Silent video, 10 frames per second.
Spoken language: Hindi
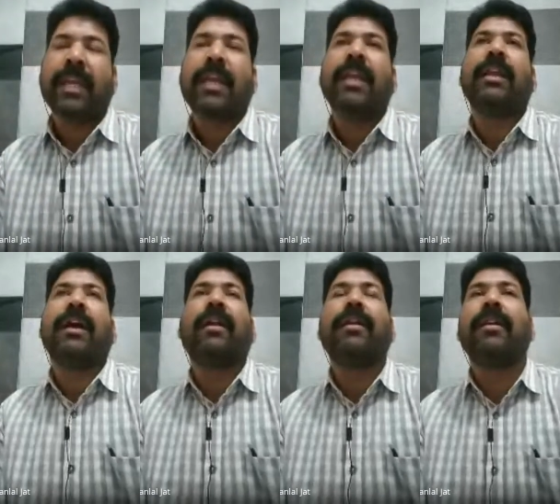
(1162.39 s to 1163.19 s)
कि
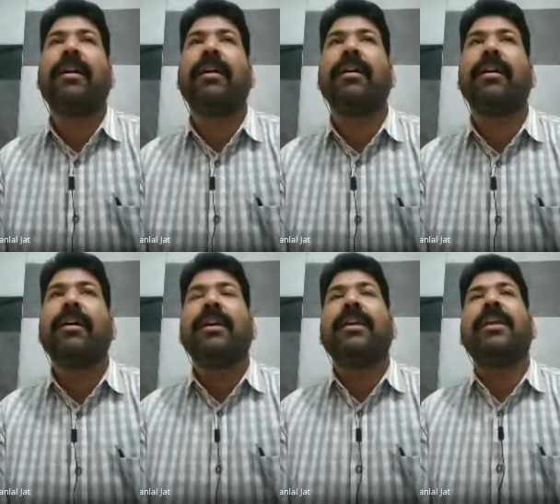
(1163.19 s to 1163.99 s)
लाल रंग
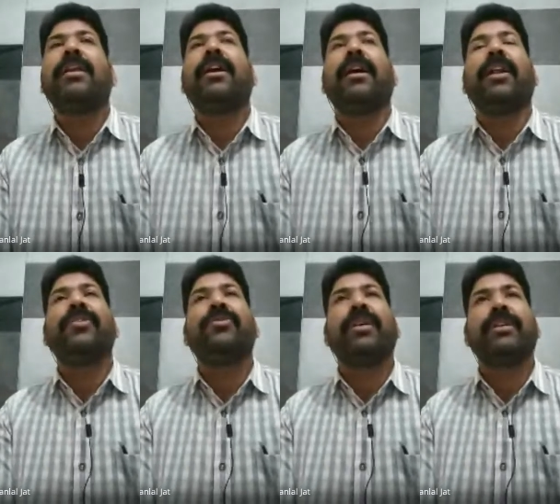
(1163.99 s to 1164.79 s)
यानी
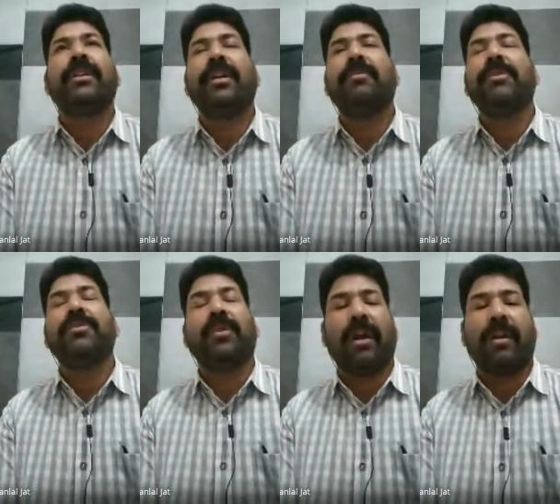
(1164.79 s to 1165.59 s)
अंग्रेजों के झंडे में
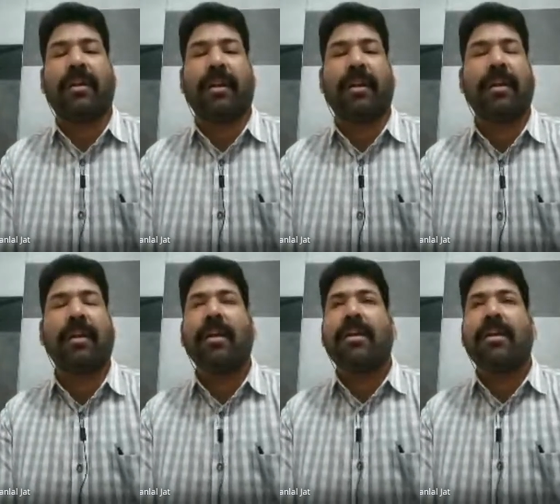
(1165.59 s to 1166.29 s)
जो लाल रंग है